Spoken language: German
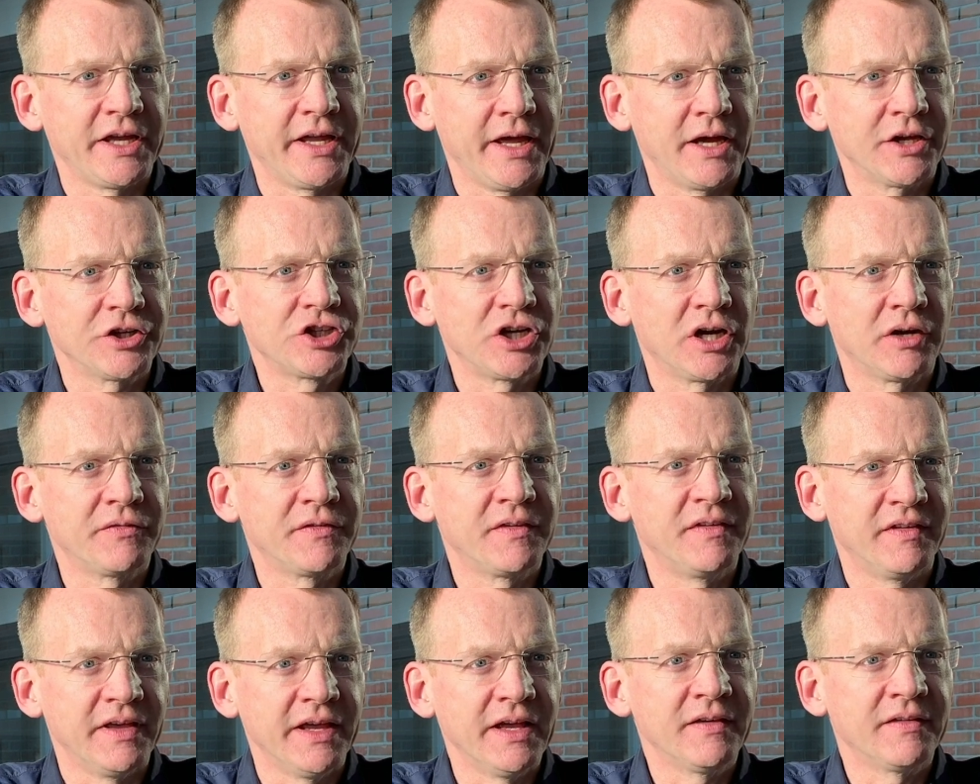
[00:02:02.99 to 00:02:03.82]

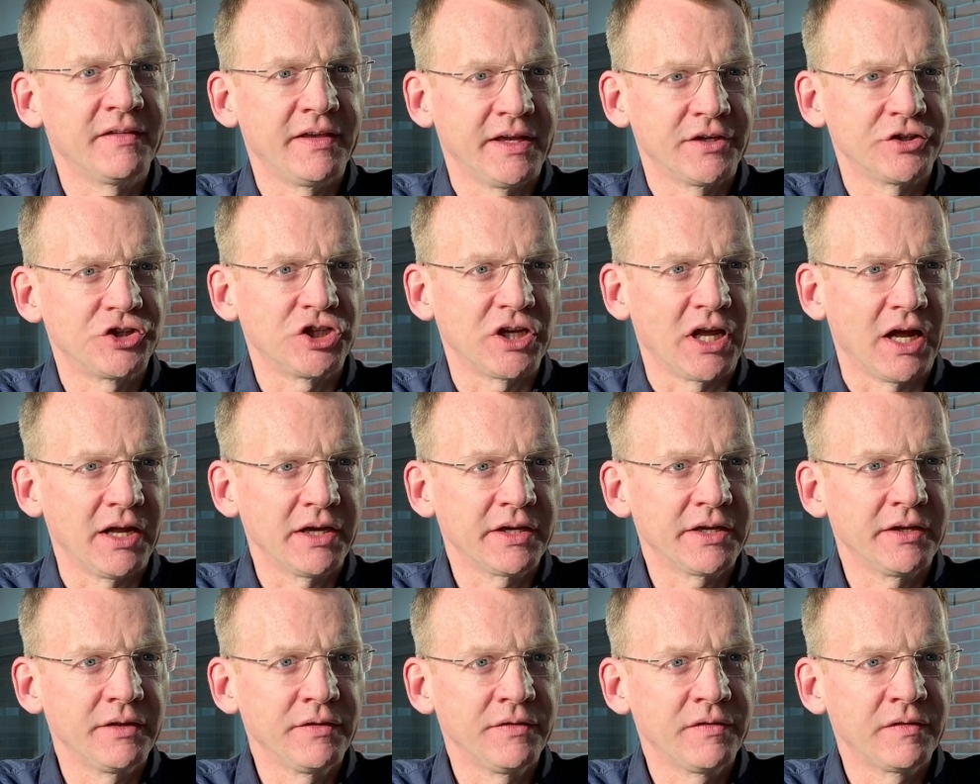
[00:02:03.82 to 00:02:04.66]
Herrschaft sehr, sehr
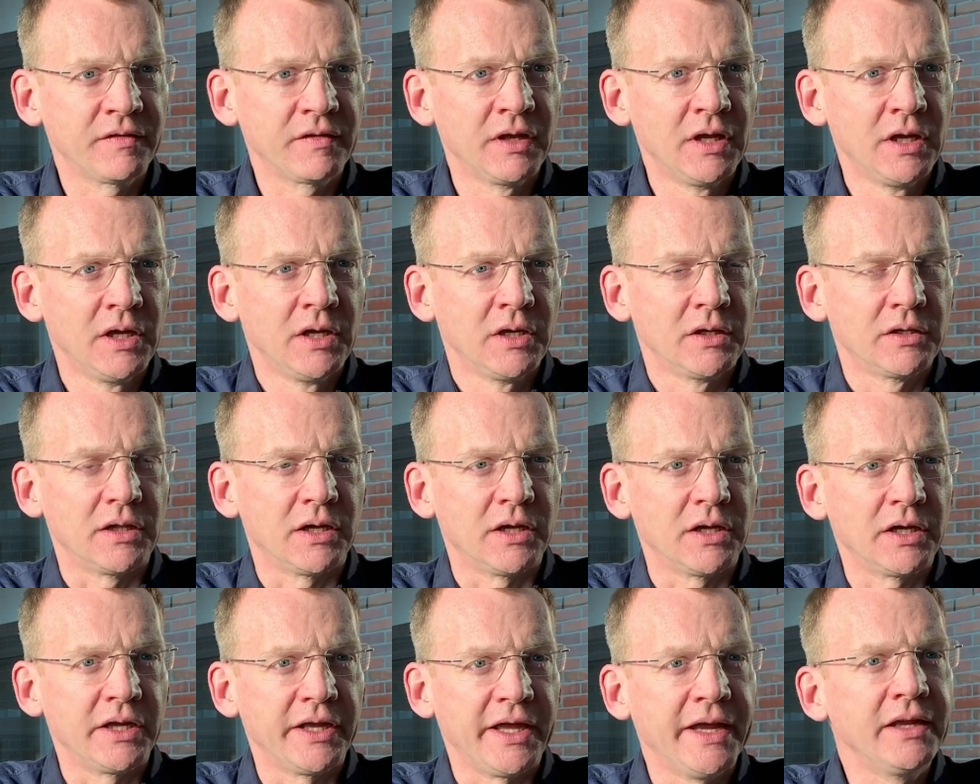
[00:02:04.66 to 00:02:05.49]
stark ist.
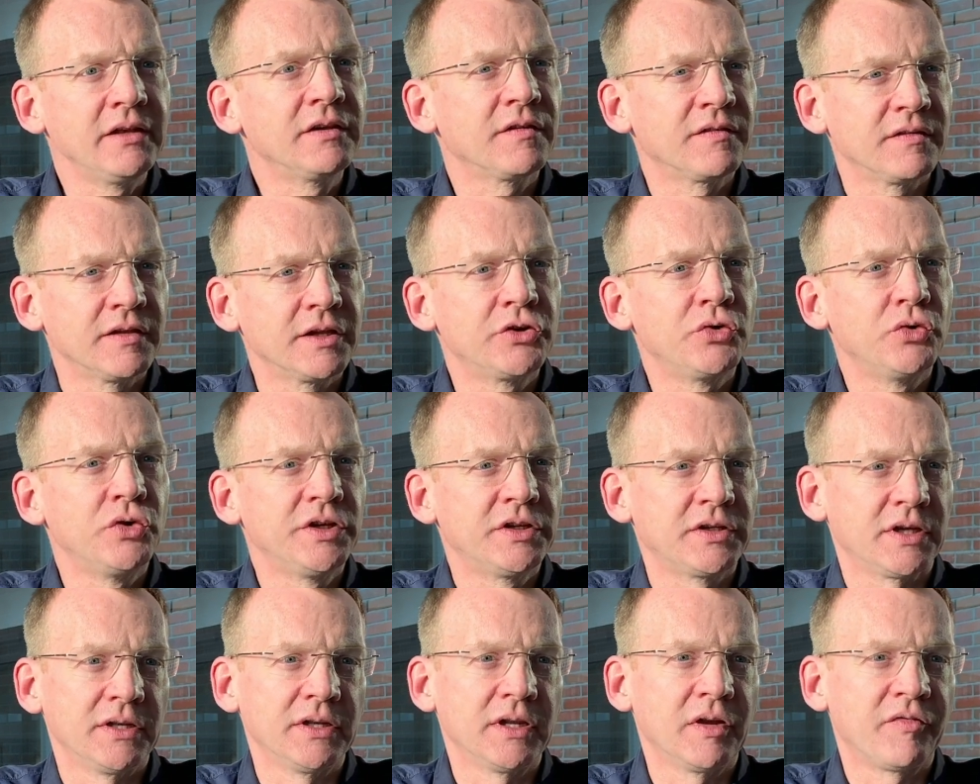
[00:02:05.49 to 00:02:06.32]
Da hängt es
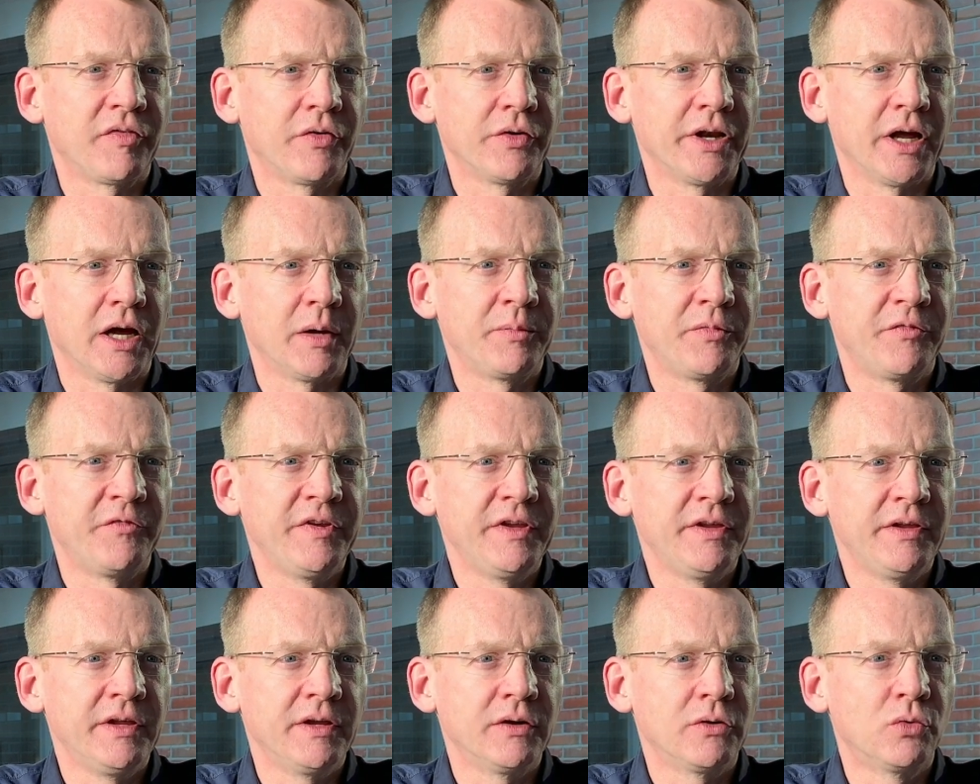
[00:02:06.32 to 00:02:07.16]
natürlich dann davon ab,
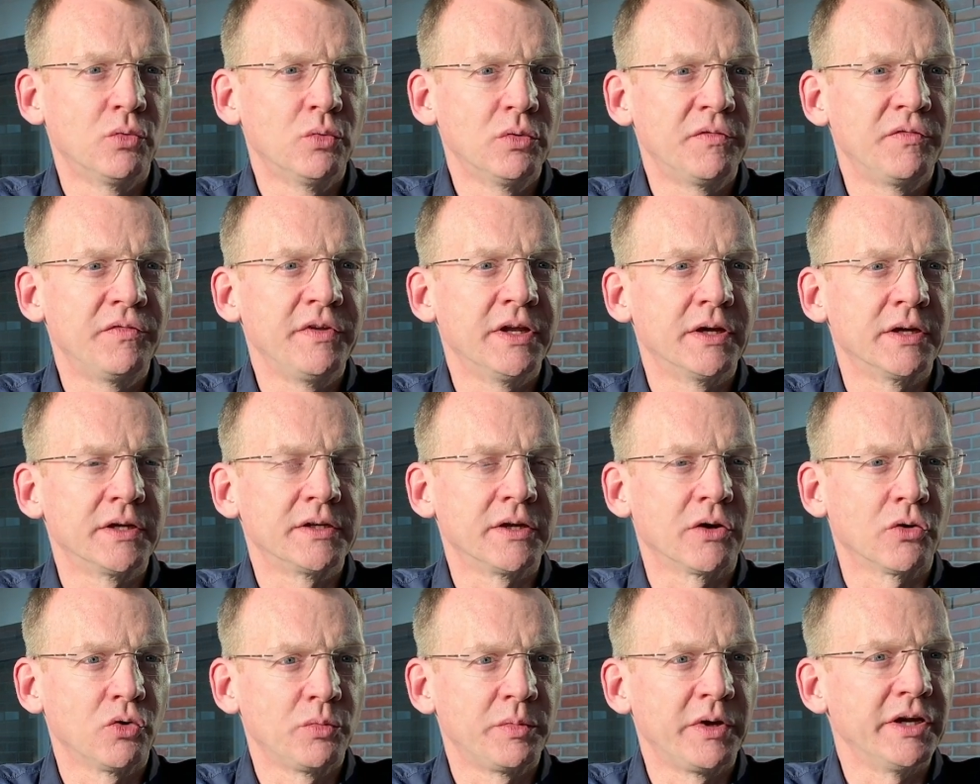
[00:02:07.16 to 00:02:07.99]
wie gut wir
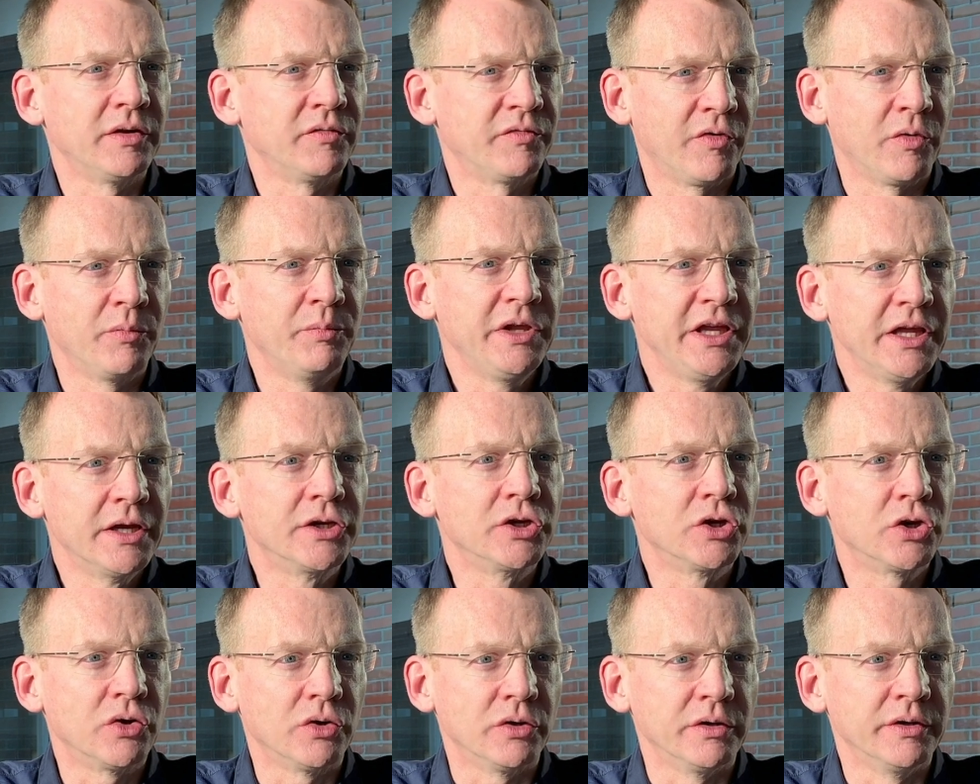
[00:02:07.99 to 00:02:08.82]
darüber
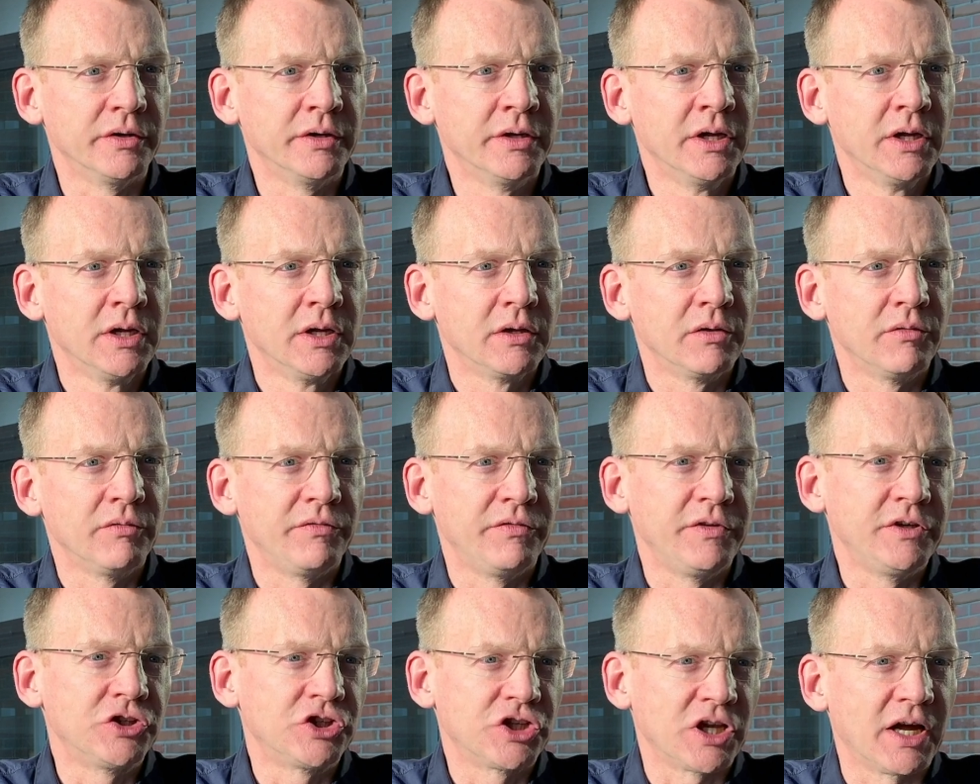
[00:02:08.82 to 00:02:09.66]
informieren können,
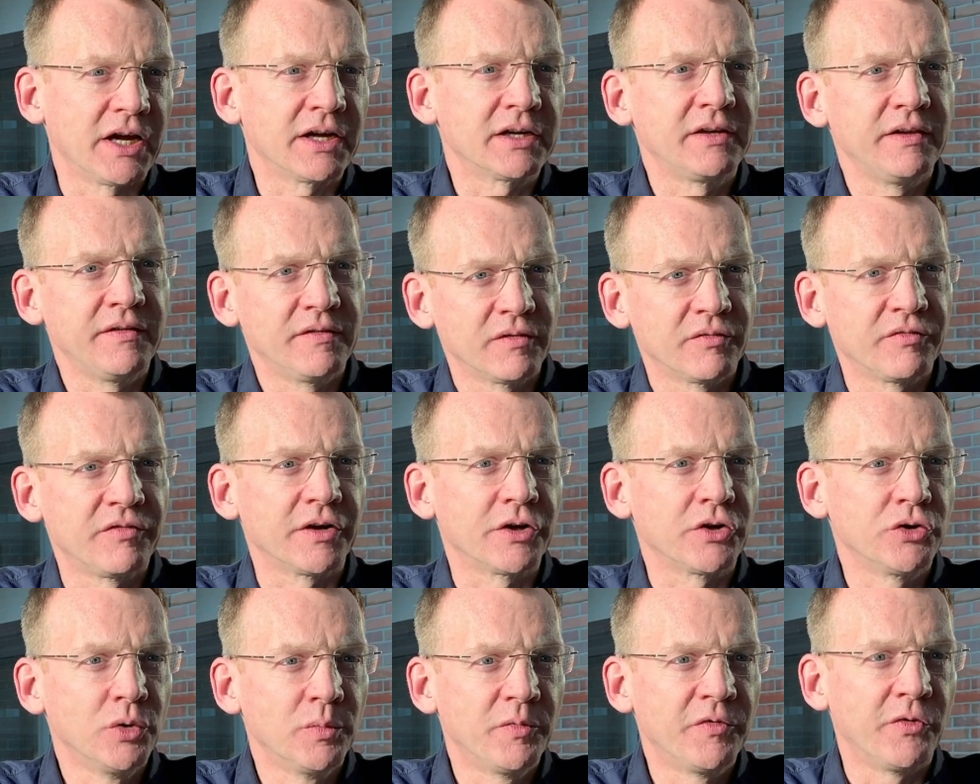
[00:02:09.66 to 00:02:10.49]
wie stark diese
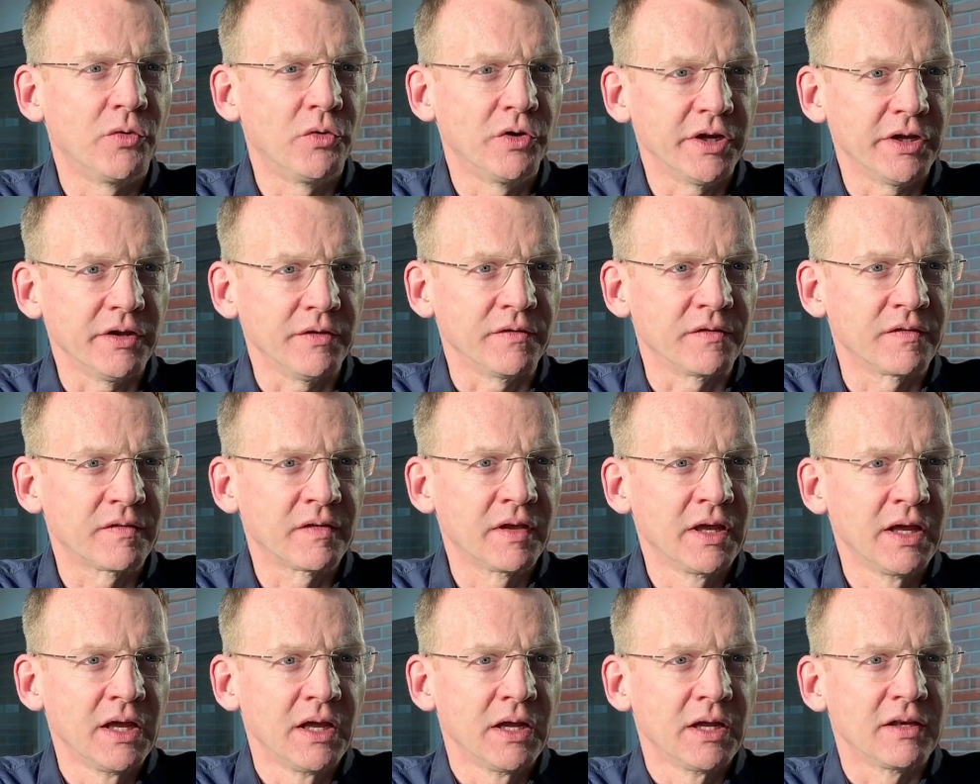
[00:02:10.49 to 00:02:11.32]
Verknüpfung
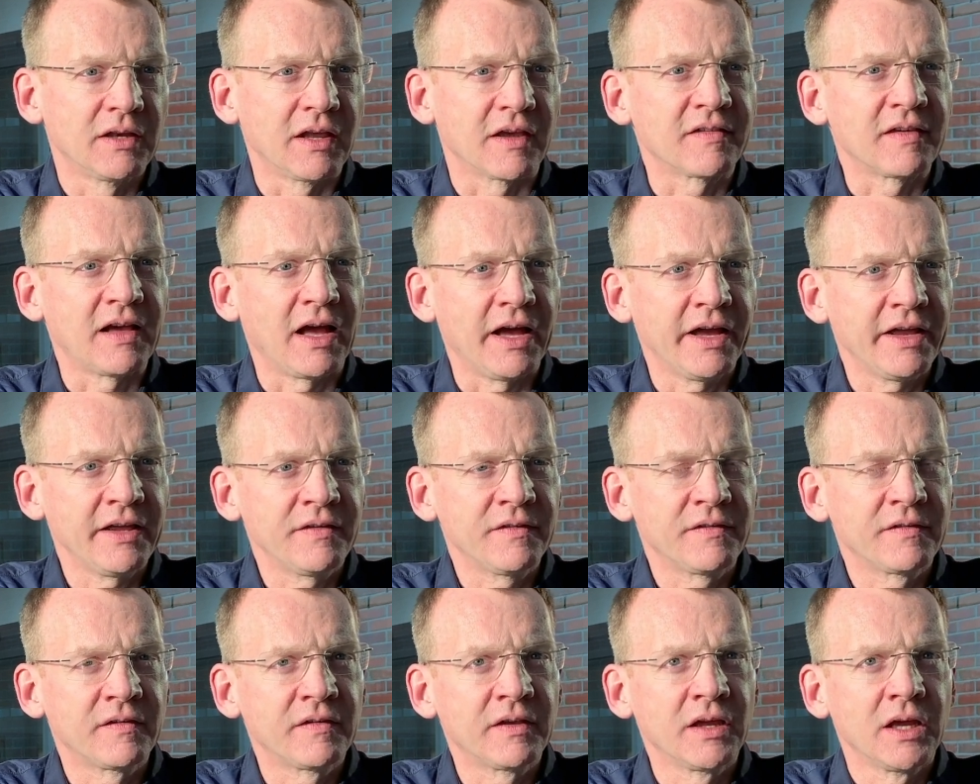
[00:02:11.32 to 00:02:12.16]
ist. Das
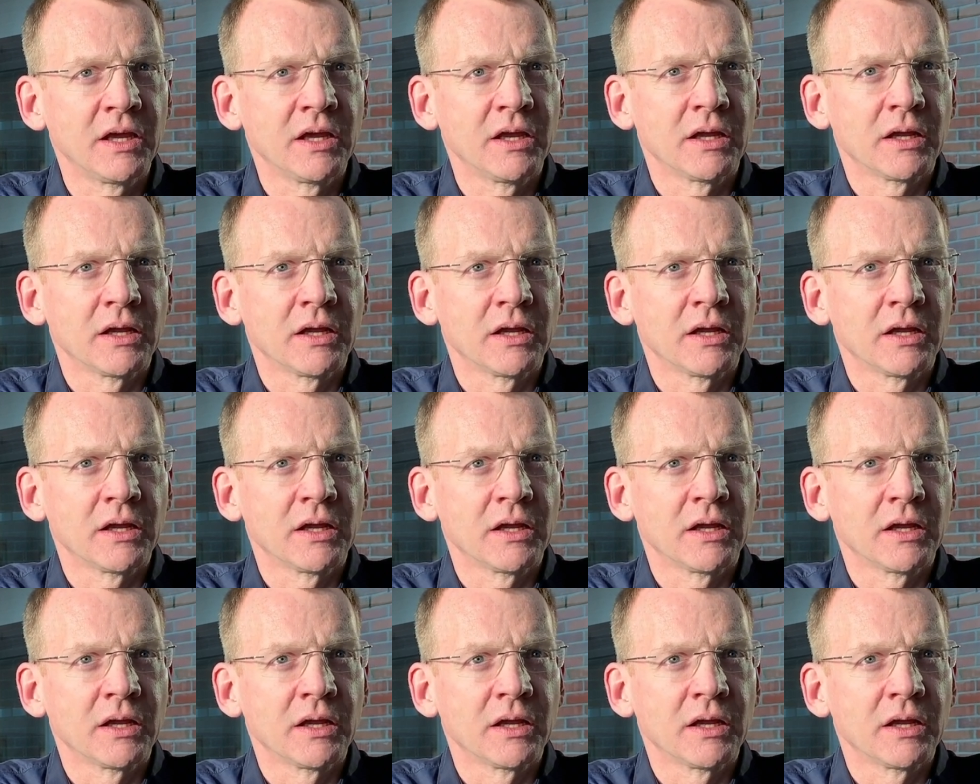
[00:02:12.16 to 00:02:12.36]
heißt,